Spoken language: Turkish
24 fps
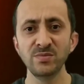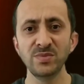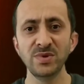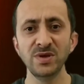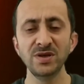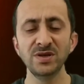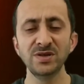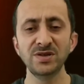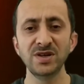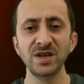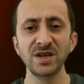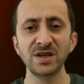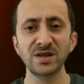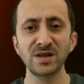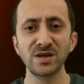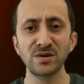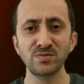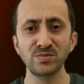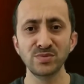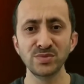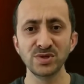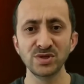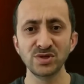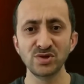Bir
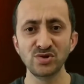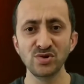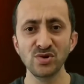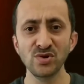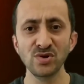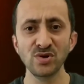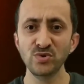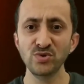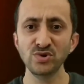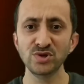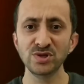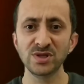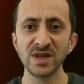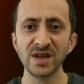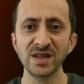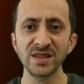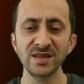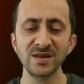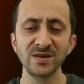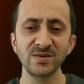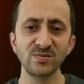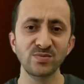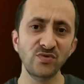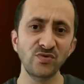reklamımız yok. Bu
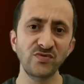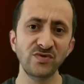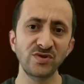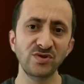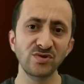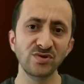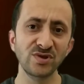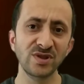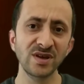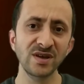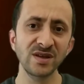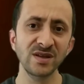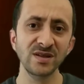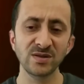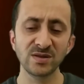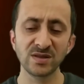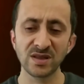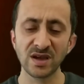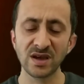yüzden bu videoda